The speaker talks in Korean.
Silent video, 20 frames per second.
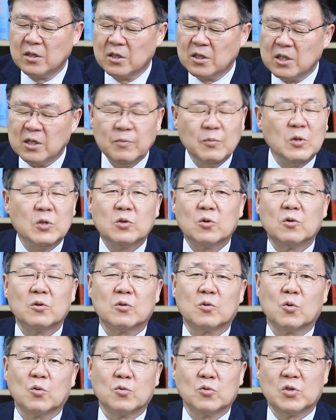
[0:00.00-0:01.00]

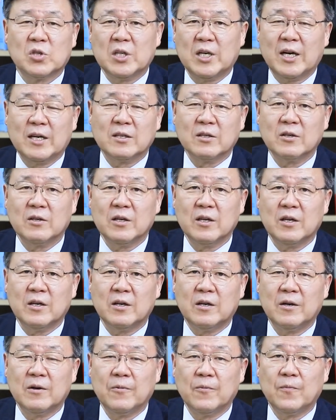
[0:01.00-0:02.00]
11조를 도둑질하는 거예요.
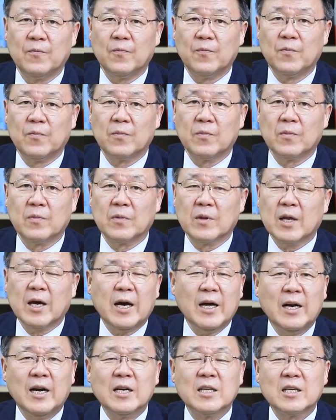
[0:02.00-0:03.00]

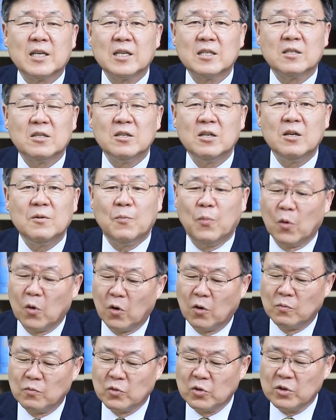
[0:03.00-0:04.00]
하나님께 드릴
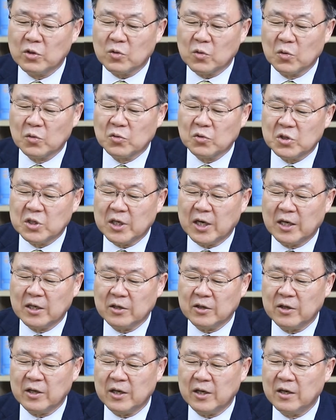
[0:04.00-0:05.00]
봉헌물을
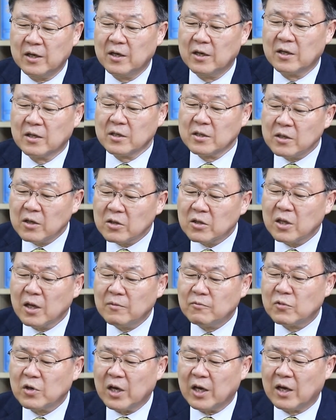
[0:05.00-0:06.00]
도둑질하는 거예요. 그것
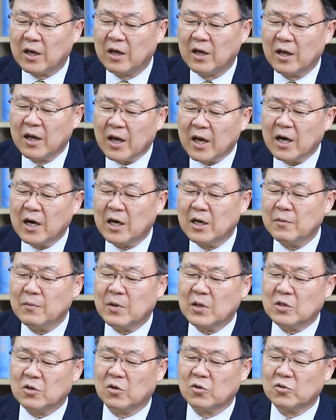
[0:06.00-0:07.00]
때문에
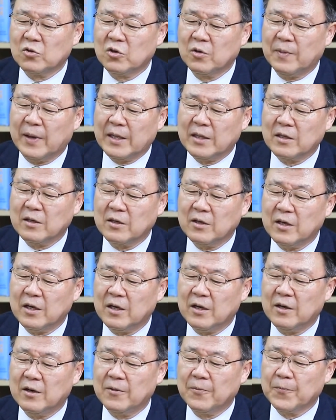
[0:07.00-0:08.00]
하나님께 저주를 받는 거예요.